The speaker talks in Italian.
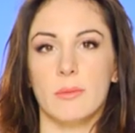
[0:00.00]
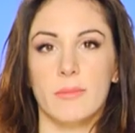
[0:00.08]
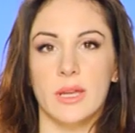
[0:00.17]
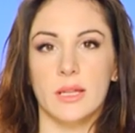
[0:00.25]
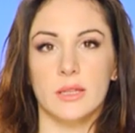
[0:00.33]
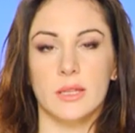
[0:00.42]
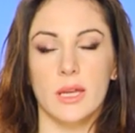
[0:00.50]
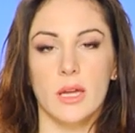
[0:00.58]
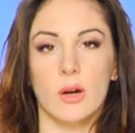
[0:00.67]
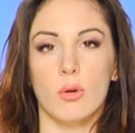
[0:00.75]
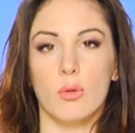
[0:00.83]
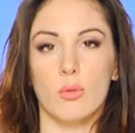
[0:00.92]
in
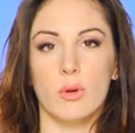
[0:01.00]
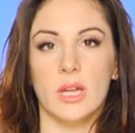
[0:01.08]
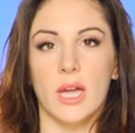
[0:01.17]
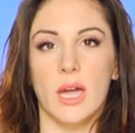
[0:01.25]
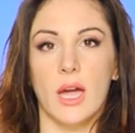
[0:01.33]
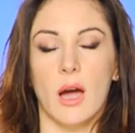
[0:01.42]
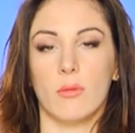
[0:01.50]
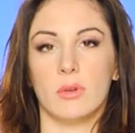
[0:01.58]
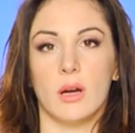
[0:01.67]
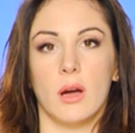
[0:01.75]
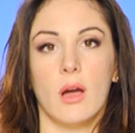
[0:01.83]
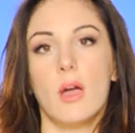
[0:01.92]
mente colui che ha
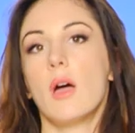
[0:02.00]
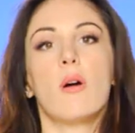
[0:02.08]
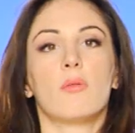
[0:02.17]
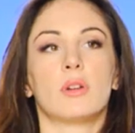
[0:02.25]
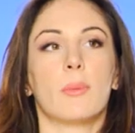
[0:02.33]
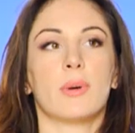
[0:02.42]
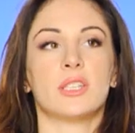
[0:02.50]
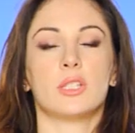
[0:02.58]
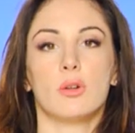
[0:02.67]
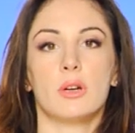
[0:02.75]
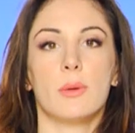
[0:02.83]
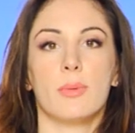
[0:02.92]
una, una
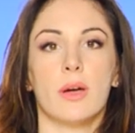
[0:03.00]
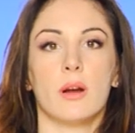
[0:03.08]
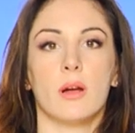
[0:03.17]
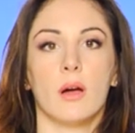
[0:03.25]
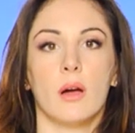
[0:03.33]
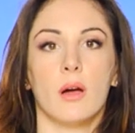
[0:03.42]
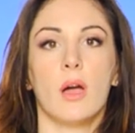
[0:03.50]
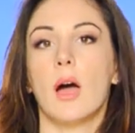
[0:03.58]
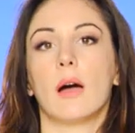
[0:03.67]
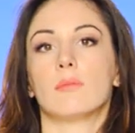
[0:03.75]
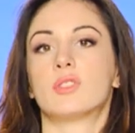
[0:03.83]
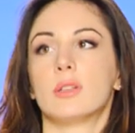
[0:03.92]
passione per... Eh,
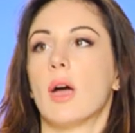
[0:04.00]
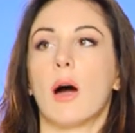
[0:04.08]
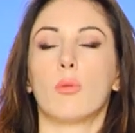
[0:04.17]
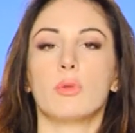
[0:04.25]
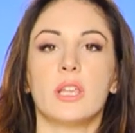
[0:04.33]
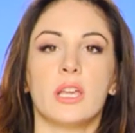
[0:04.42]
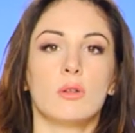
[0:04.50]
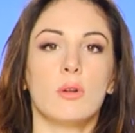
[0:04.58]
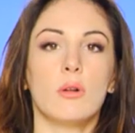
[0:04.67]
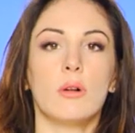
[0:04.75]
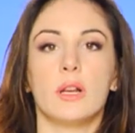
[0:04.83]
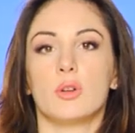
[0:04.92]
ha un
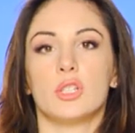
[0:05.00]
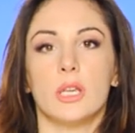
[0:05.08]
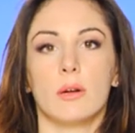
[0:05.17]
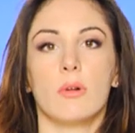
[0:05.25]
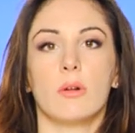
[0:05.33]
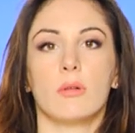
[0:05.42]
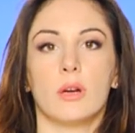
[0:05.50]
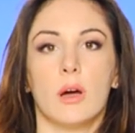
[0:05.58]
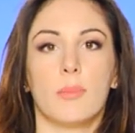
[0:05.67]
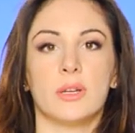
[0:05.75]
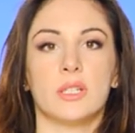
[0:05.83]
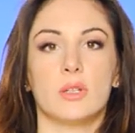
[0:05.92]
idolo e lo segue con
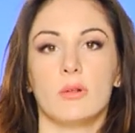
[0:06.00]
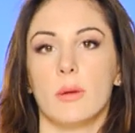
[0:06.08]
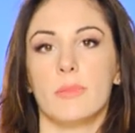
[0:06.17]
passione e